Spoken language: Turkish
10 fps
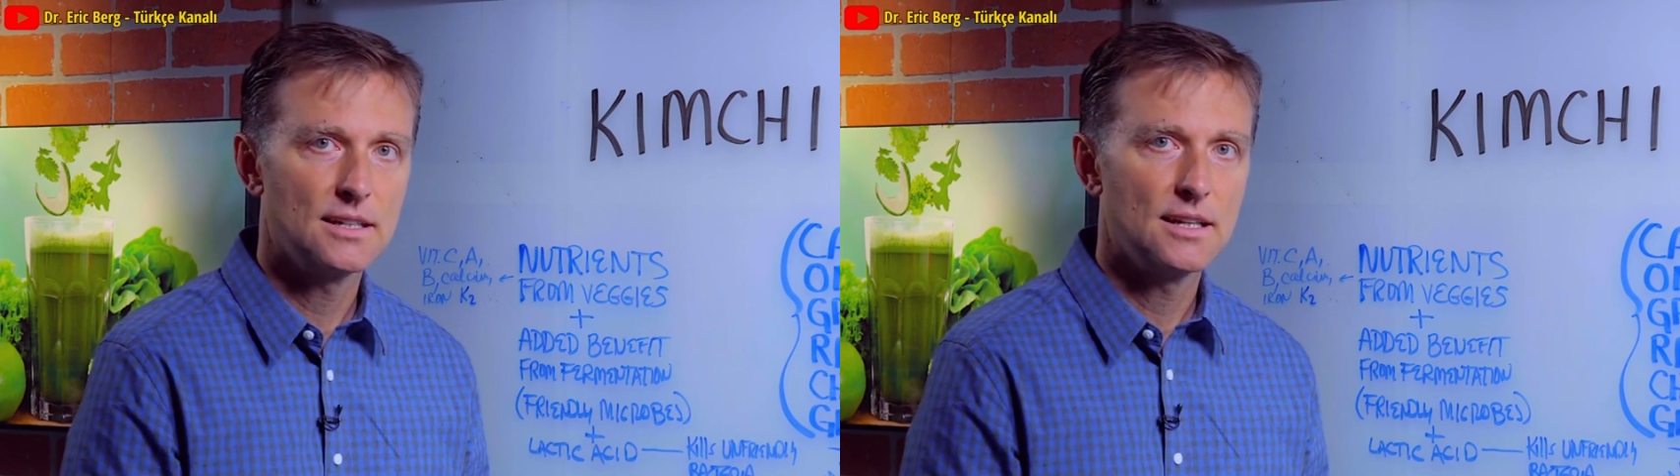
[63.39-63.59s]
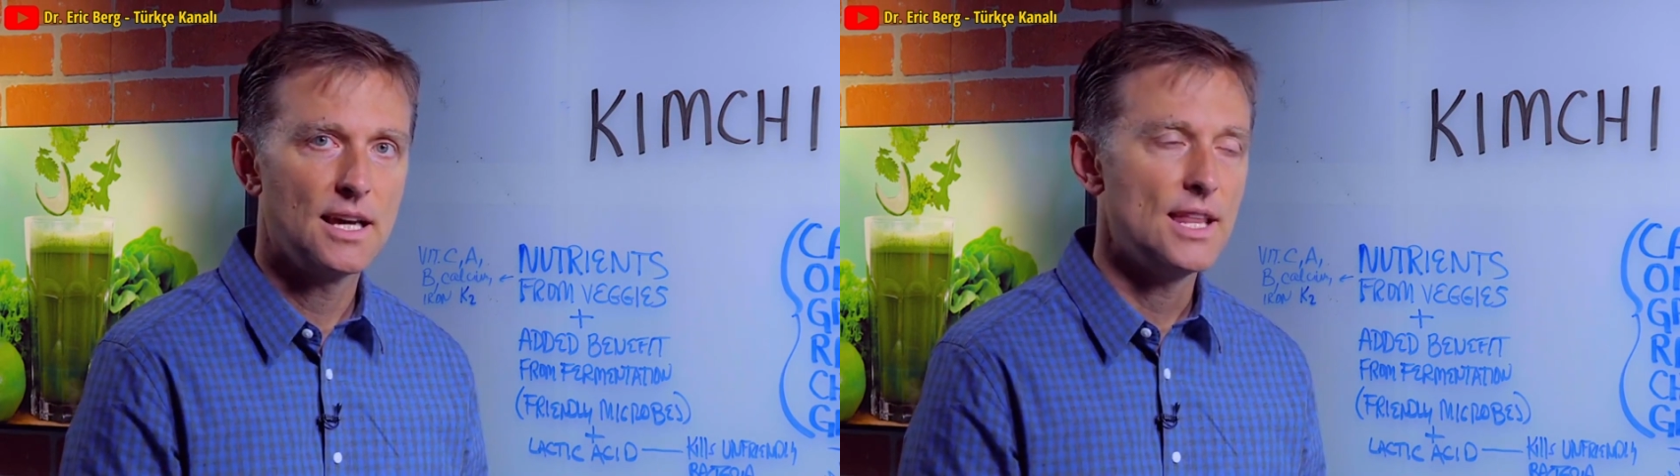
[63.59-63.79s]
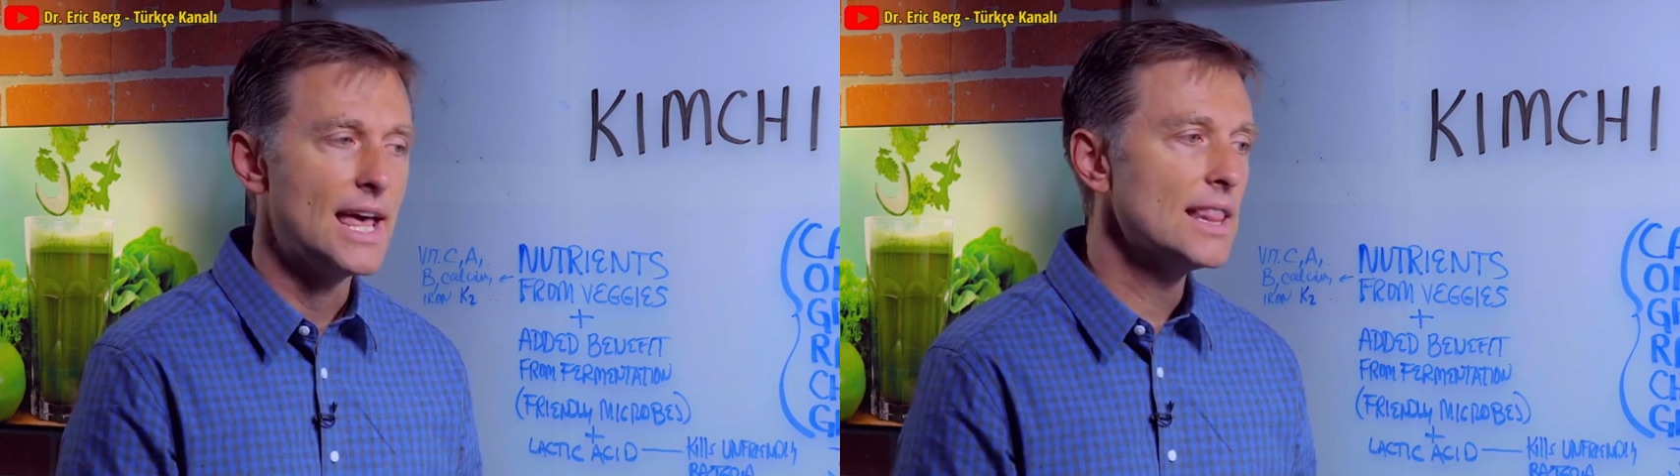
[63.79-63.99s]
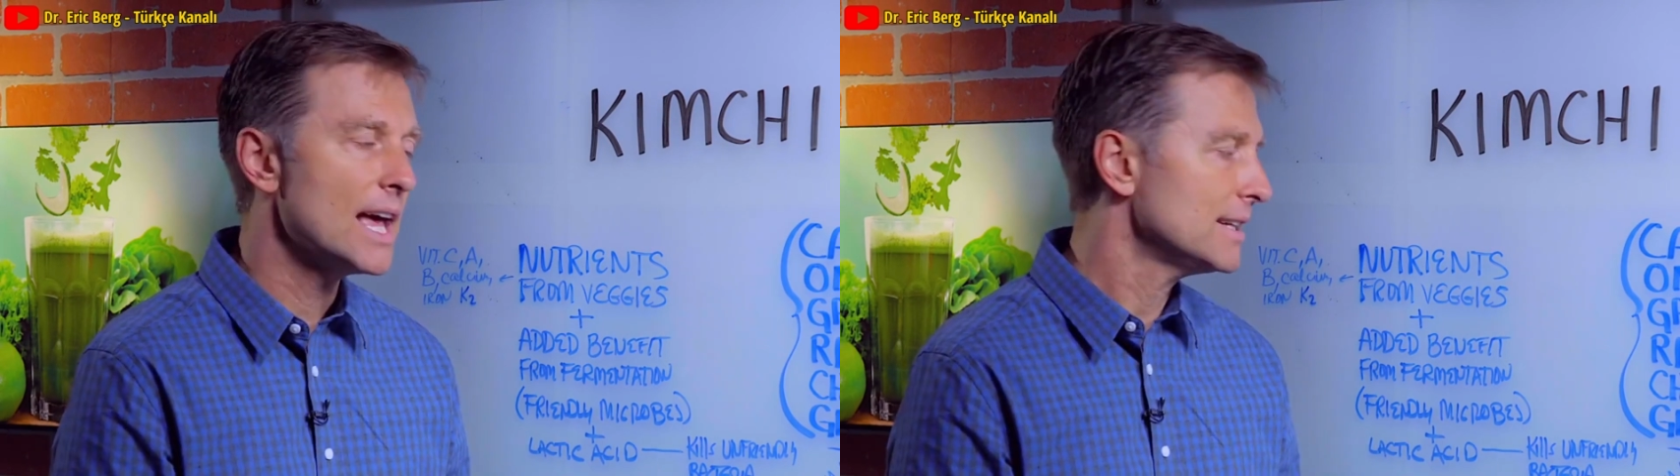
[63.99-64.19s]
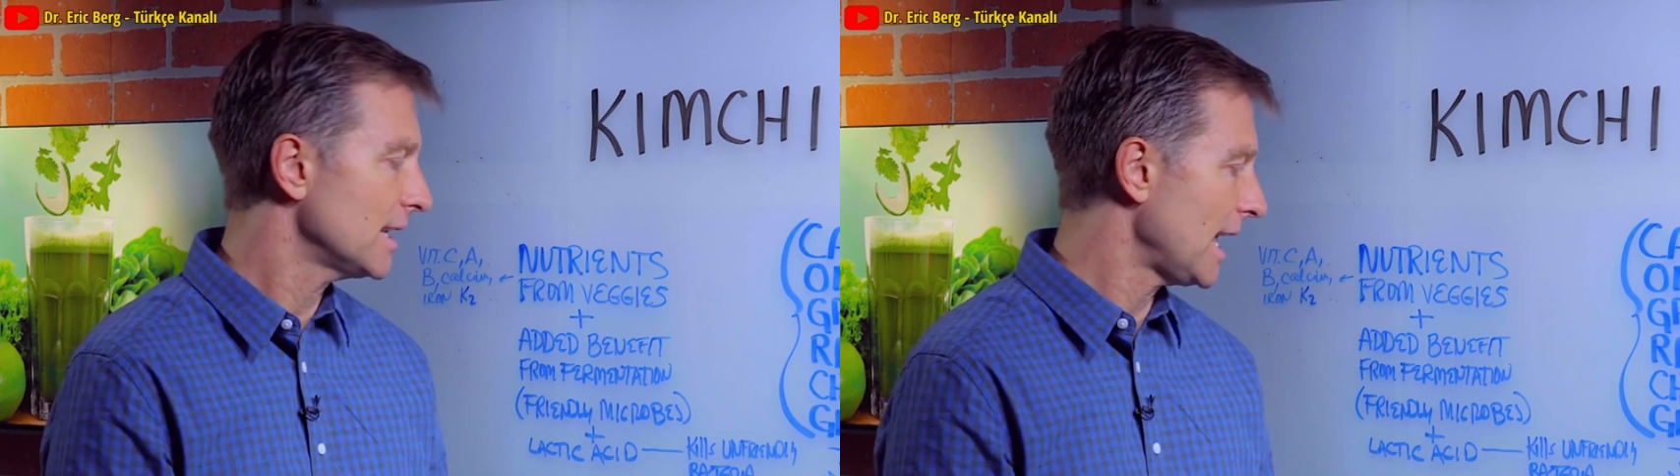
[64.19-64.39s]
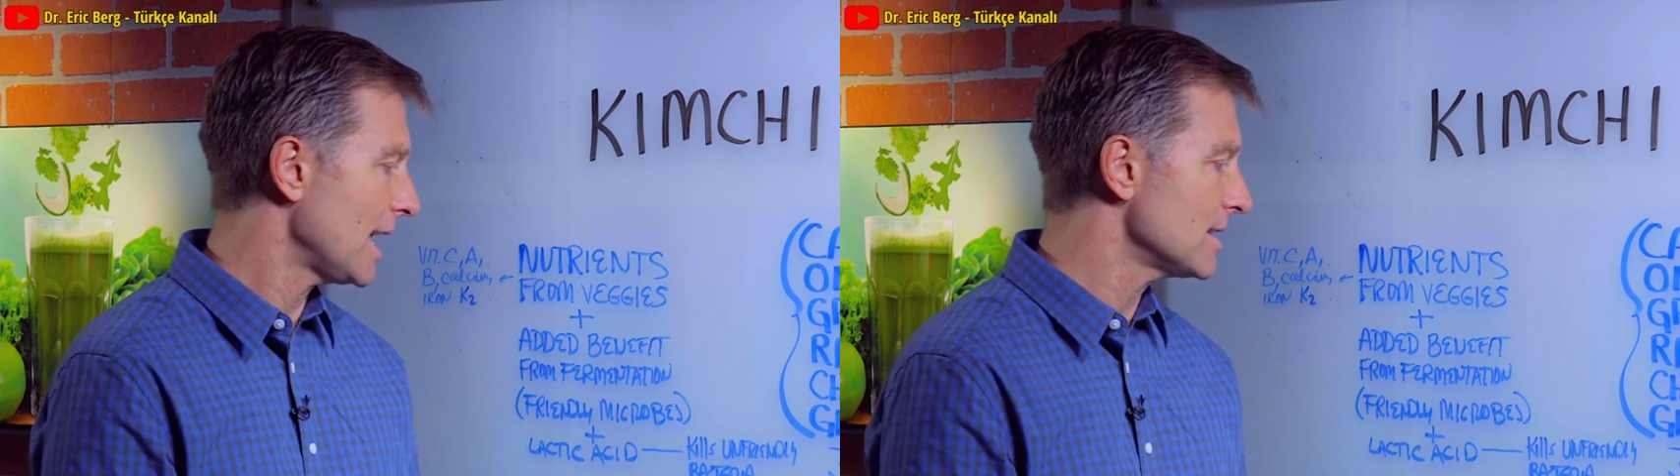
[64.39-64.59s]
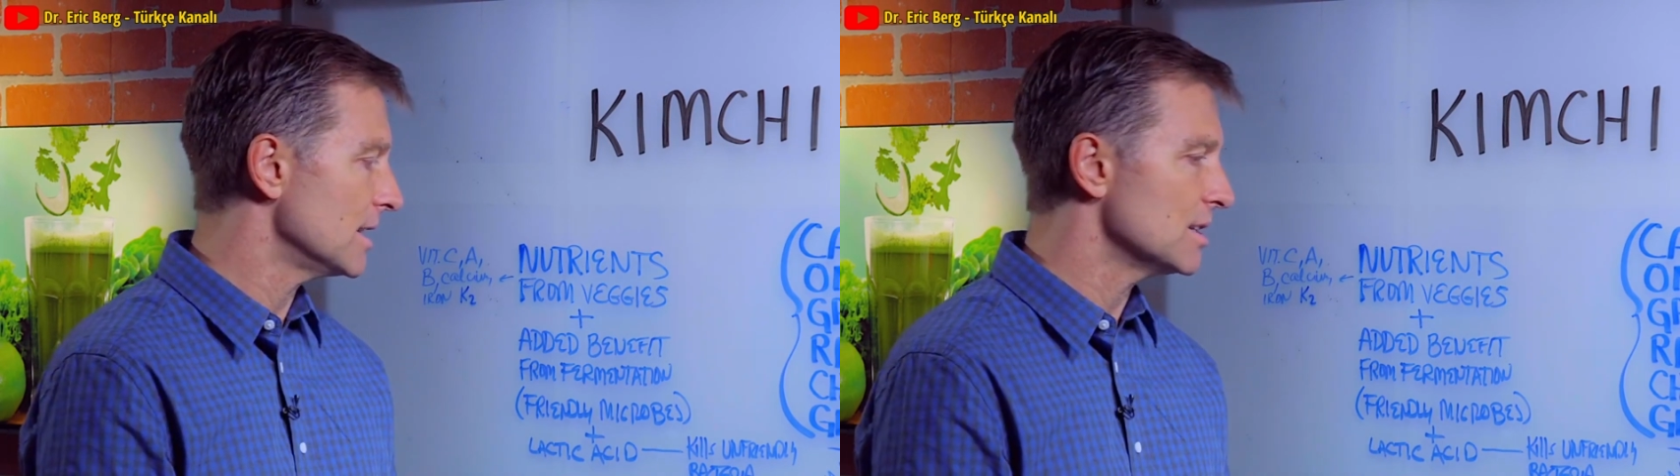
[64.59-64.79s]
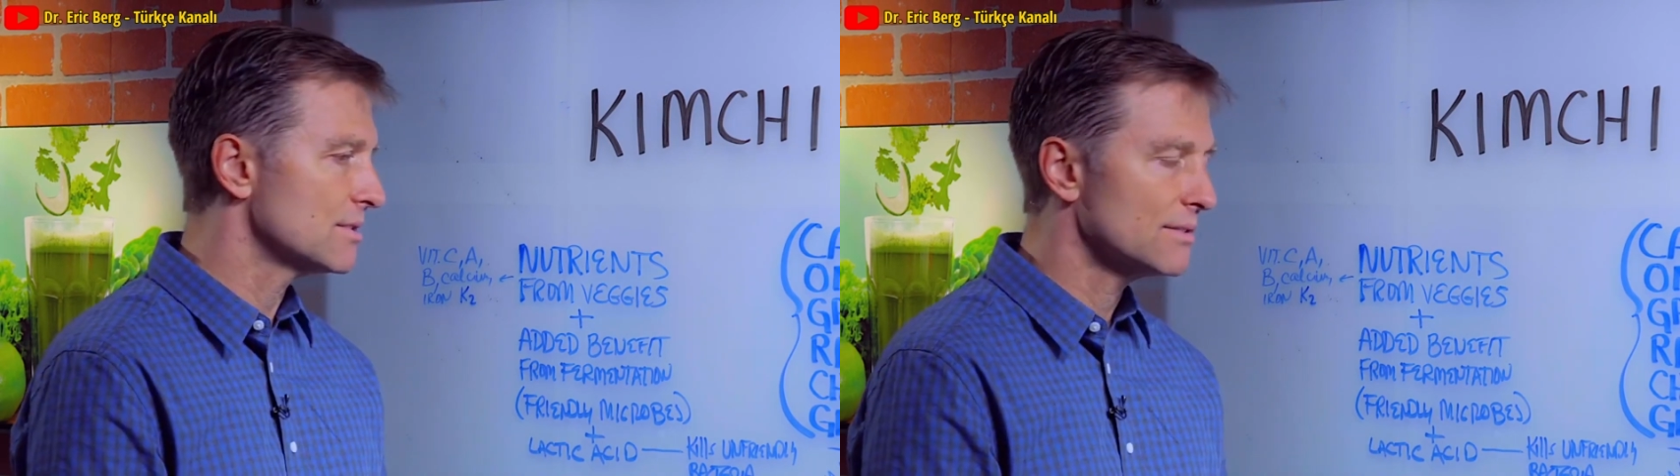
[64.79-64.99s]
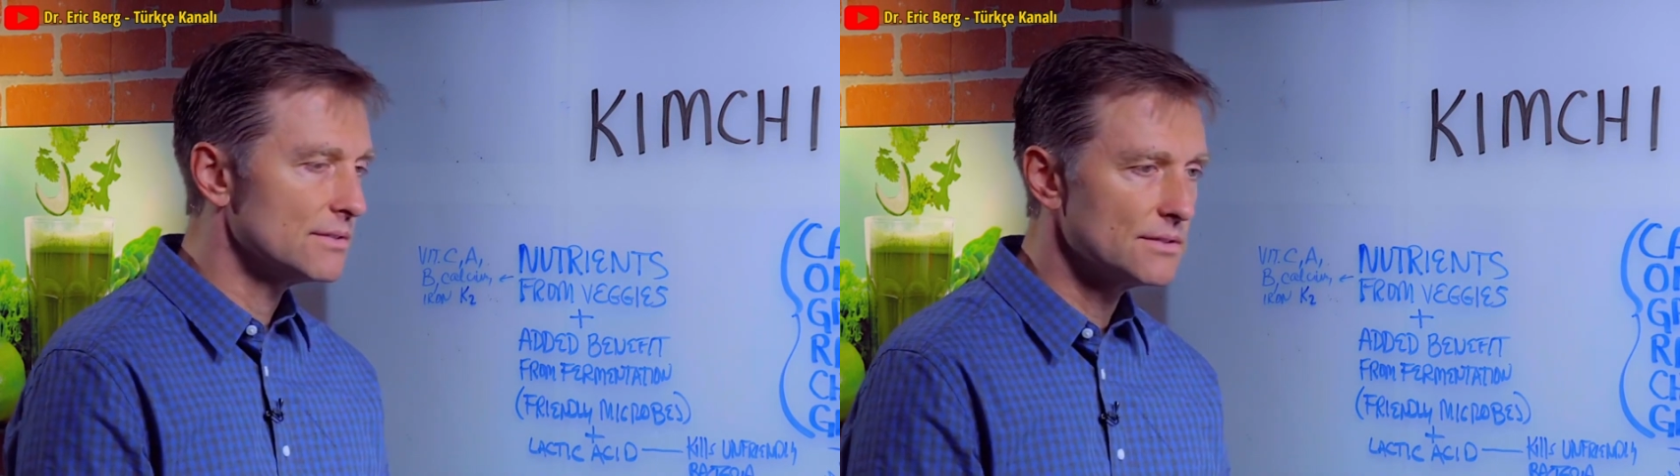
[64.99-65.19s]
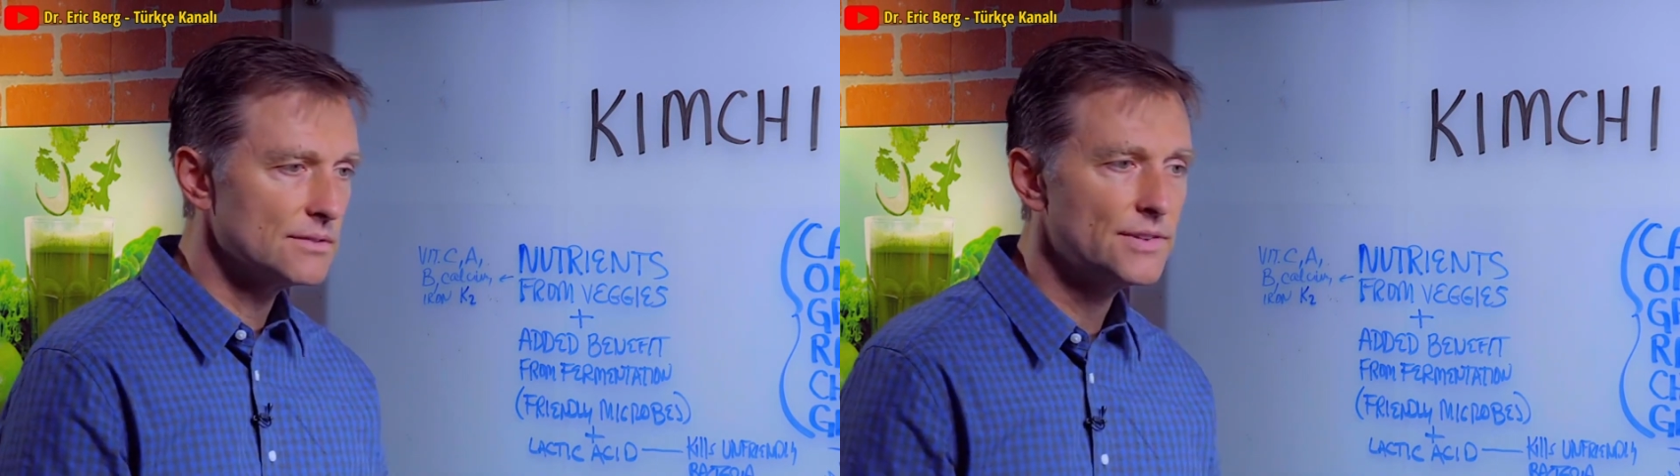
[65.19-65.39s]
Laktik asit
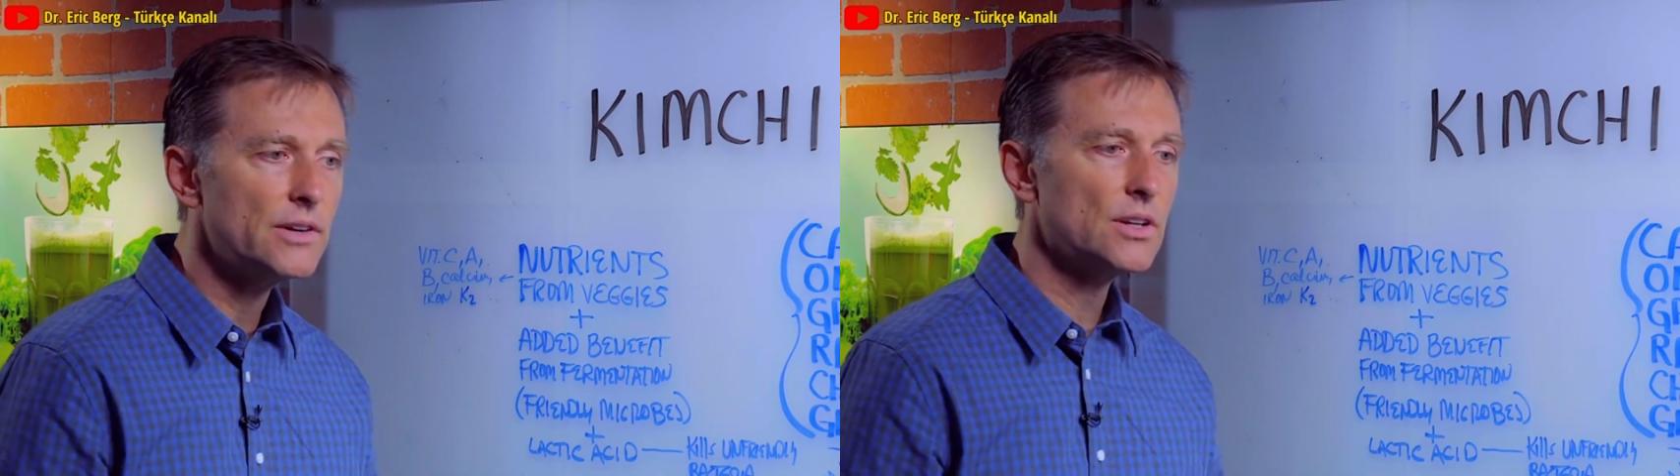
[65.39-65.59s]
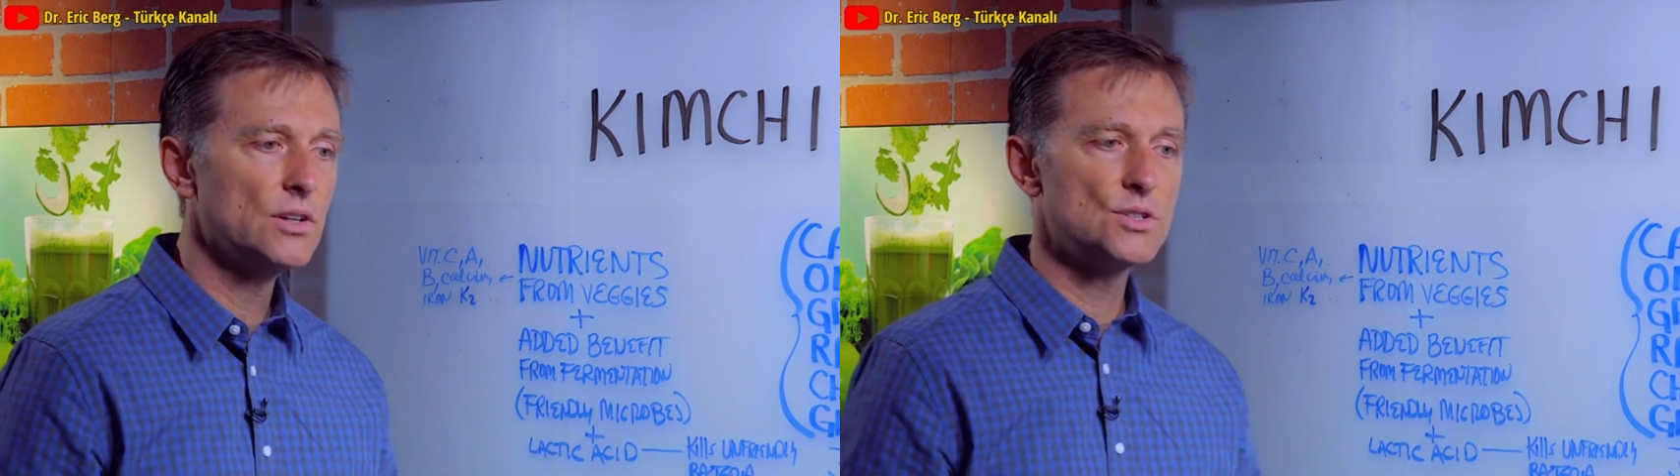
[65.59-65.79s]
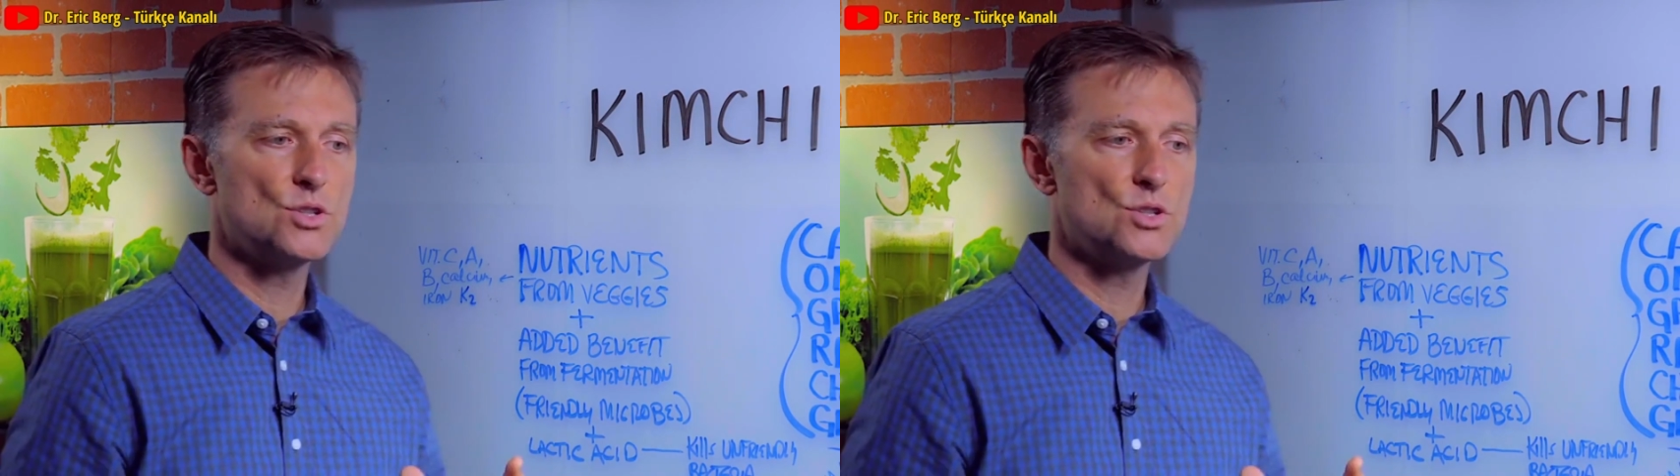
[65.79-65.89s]
bağırsaklarınızdaki